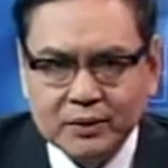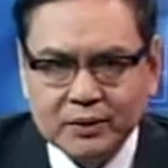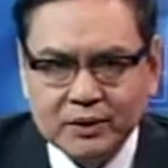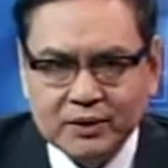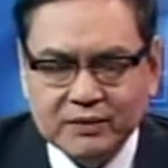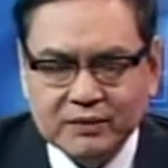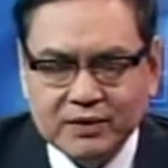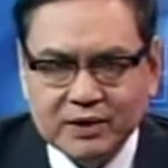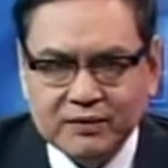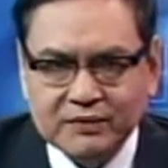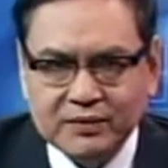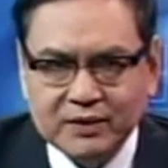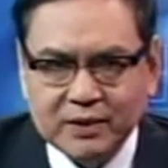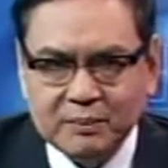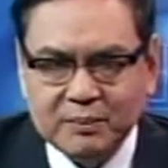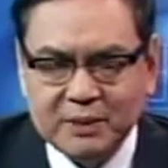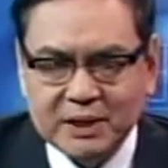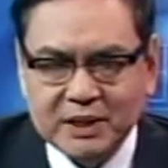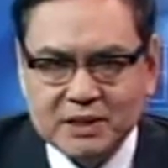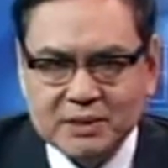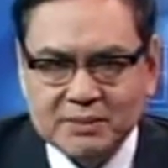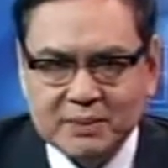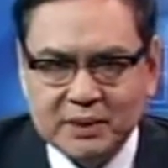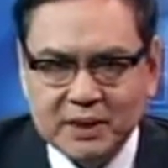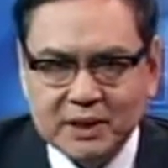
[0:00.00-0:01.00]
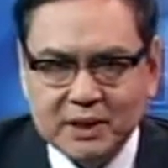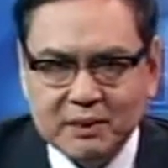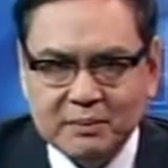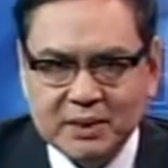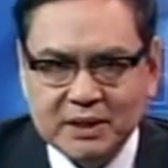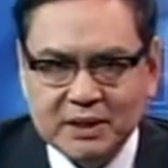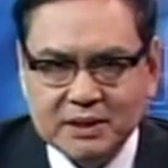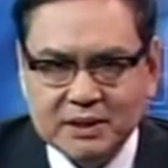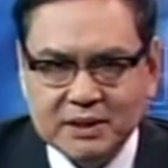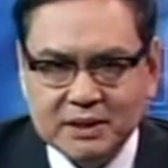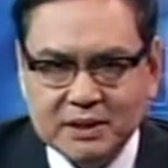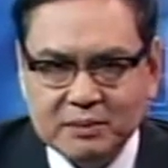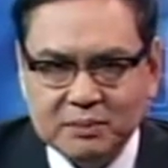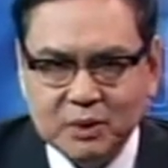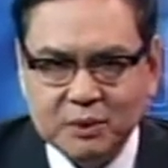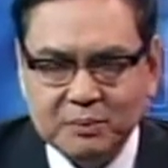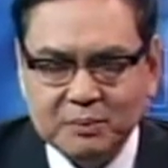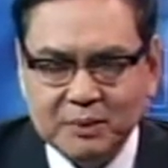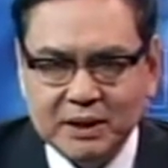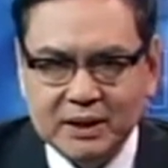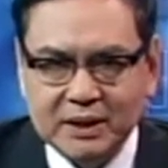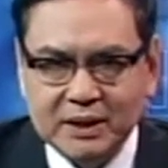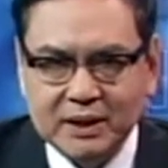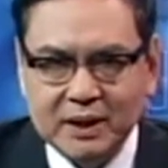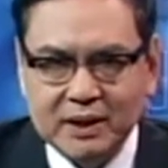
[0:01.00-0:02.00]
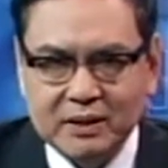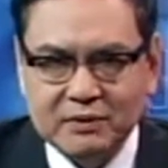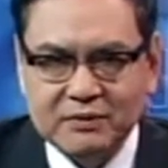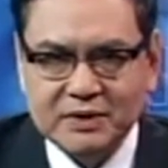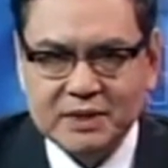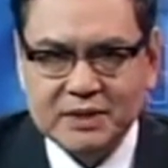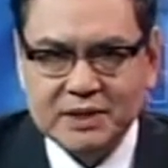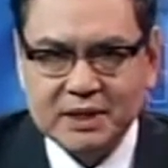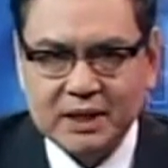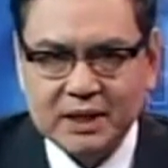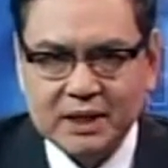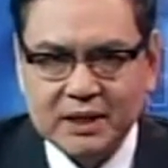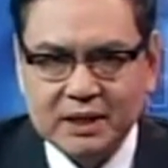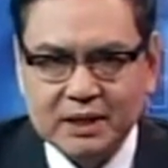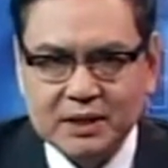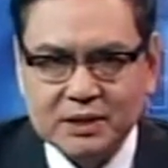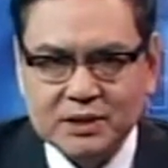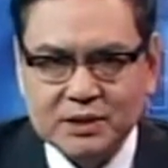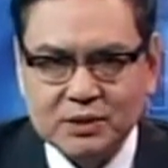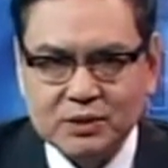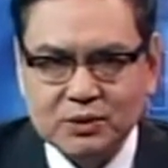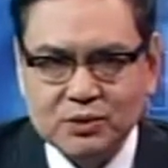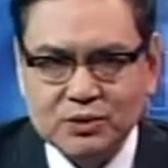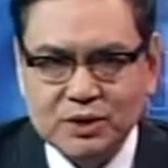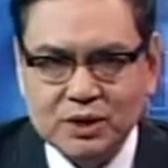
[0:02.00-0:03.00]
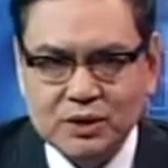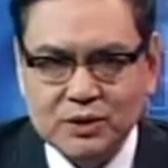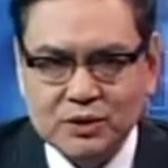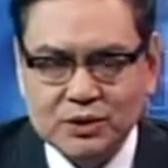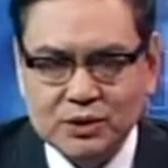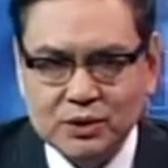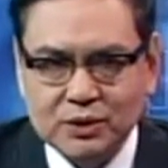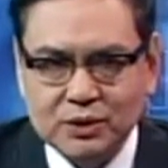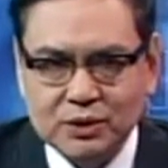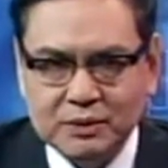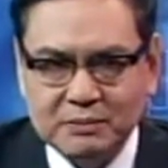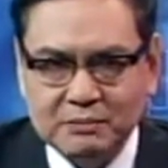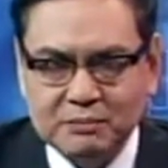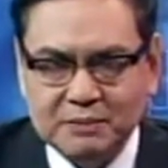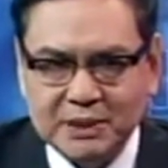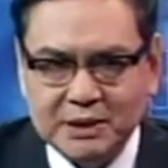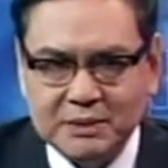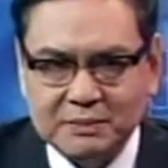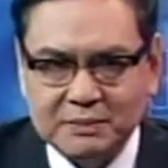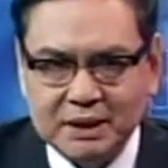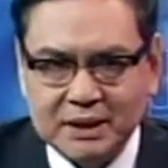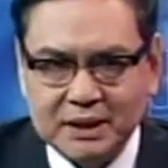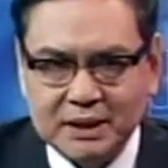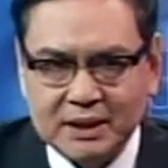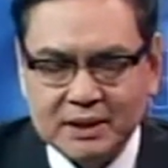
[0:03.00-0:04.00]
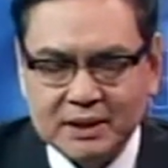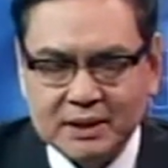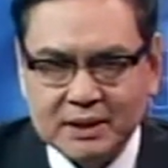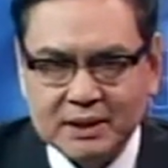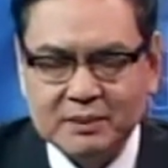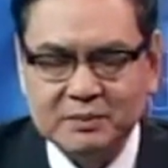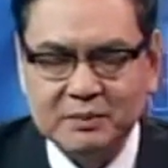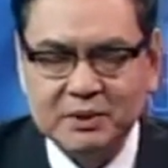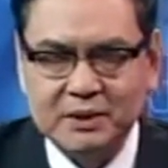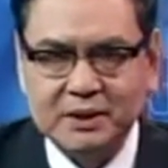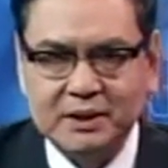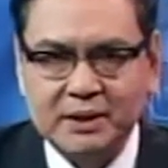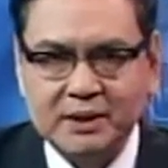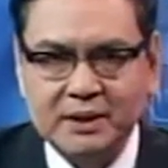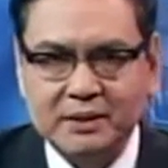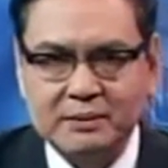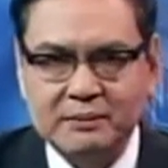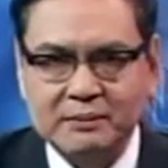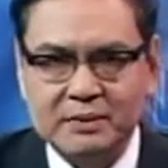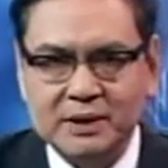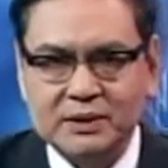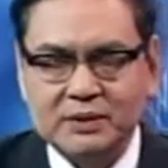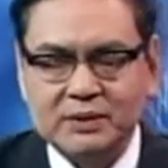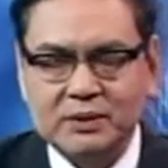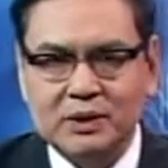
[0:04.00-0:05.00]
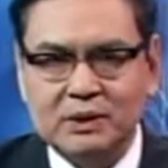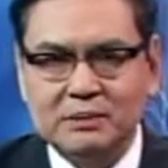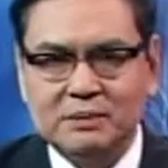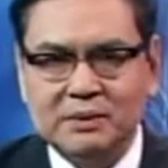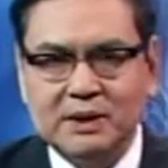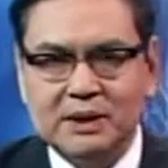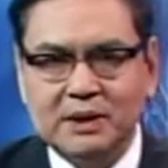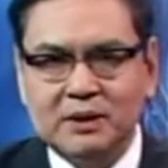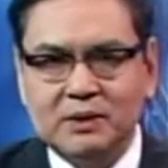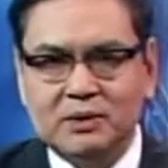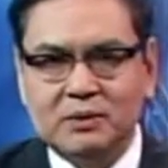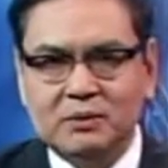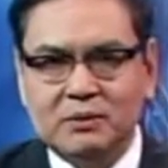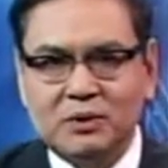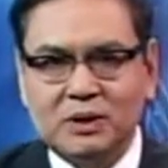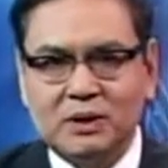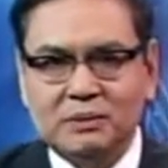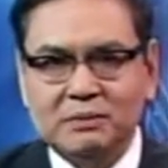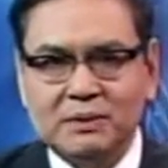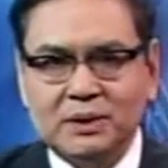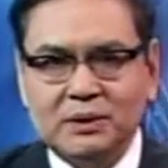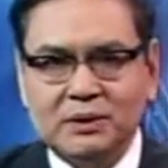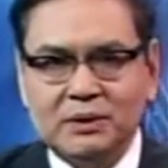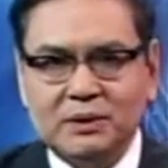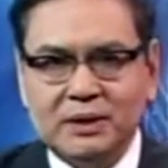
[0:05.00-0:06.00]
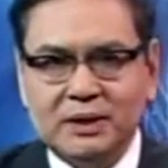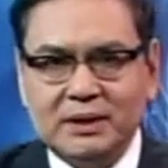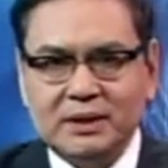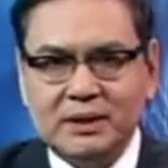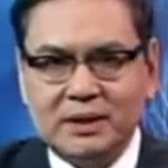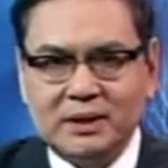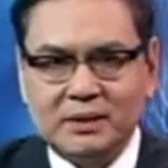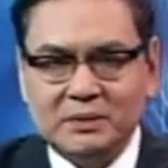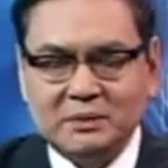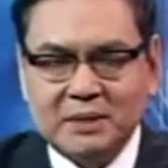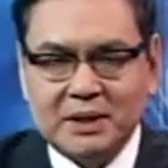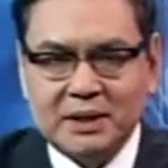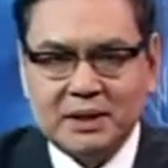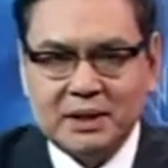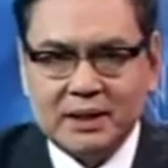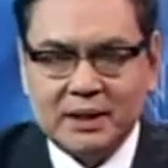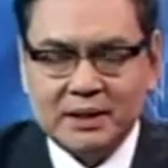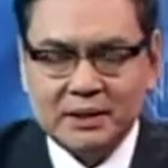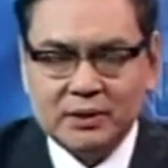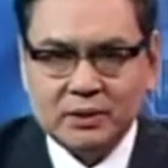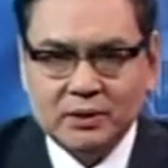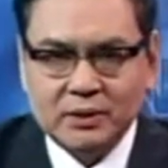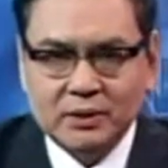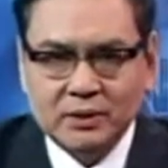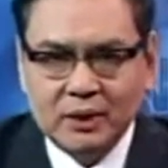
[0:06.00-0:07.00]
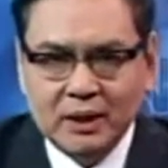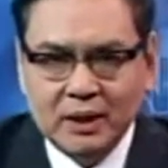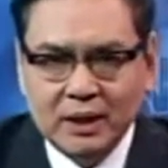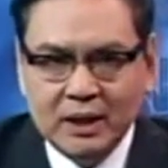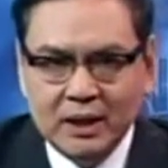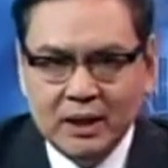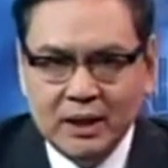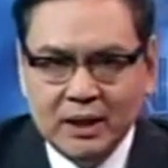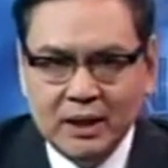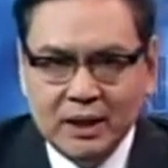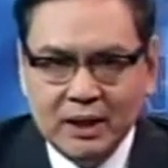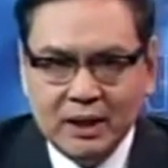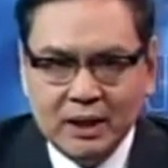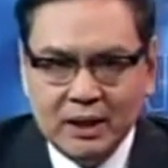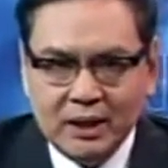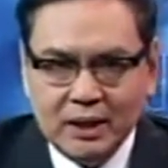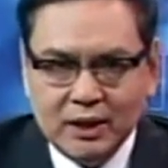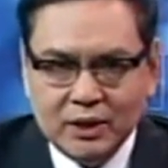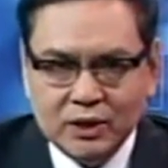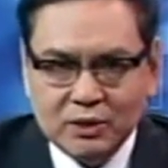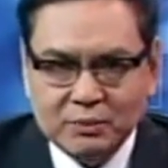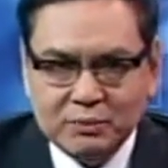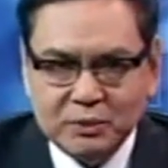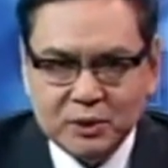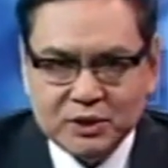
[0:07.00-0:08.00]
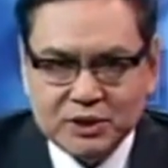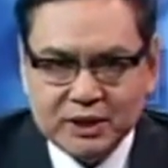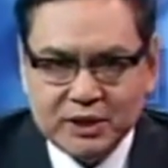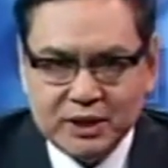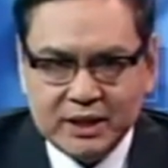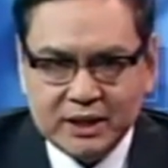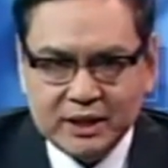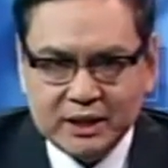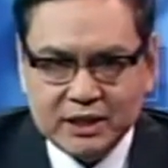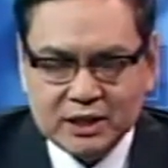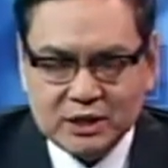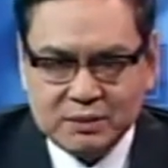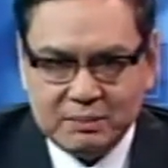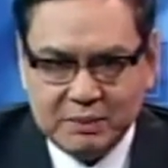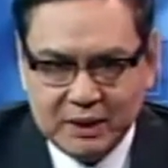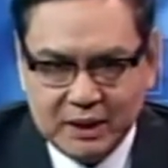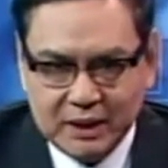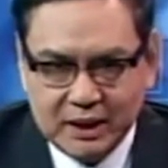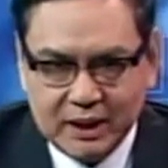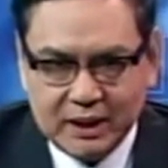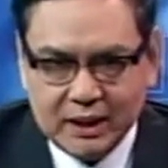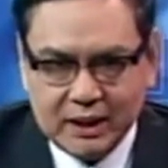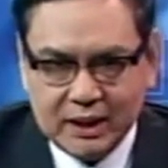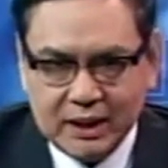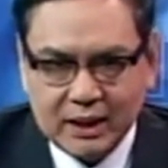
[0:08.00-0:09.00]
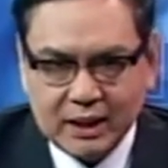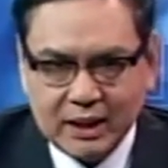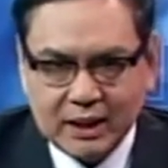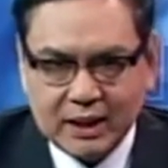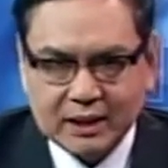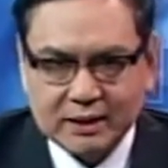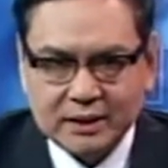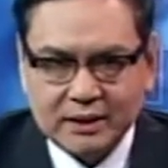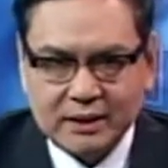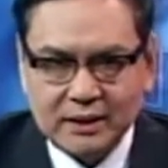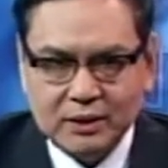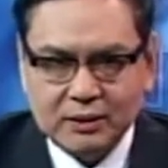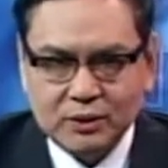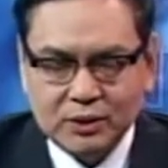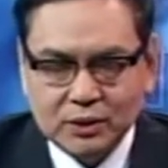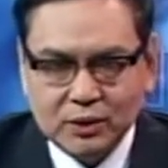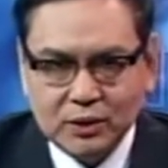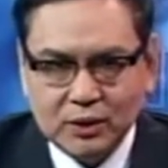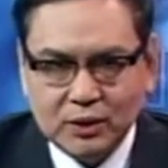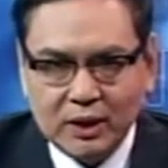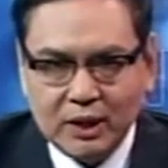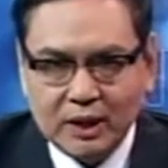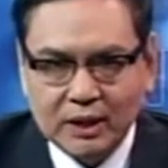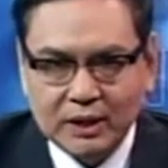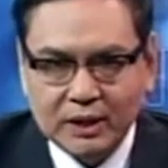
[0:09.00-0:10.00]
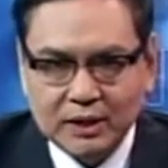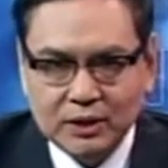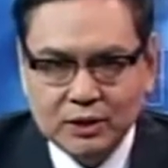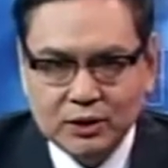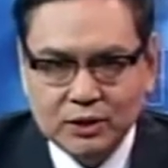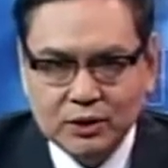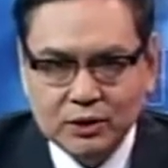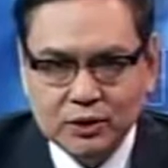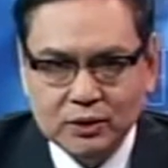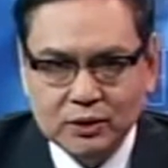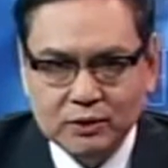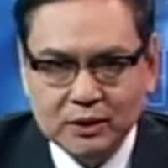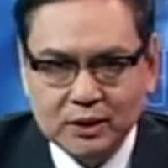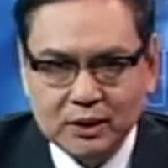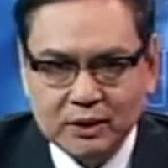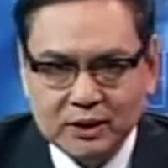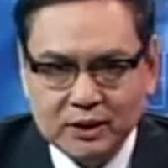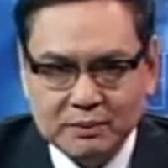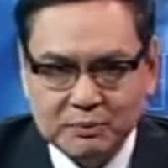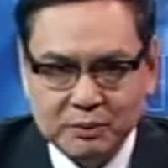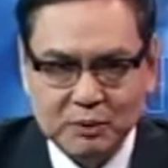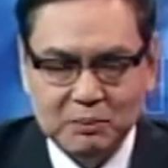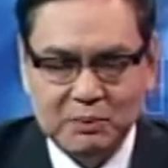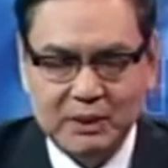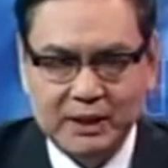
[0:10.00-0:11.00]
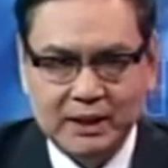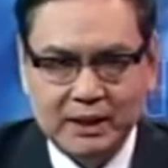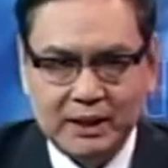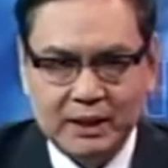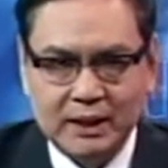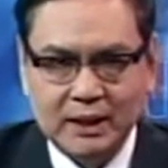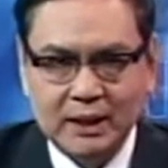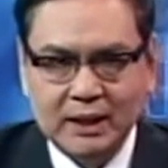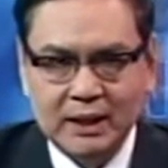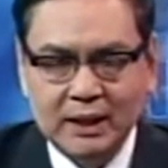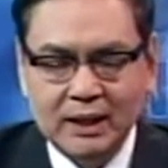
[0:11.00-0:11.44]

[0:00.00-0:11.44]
Good evening Philippines, may gabi sa Tibok Mindanao, Visayas ug sa Luzon. Bismillah, Rahmanirrahim. Assalamualaikum warahmatullahi taala wabarakatuh. Ito po si Eric Espina at ito ang inyong Republika.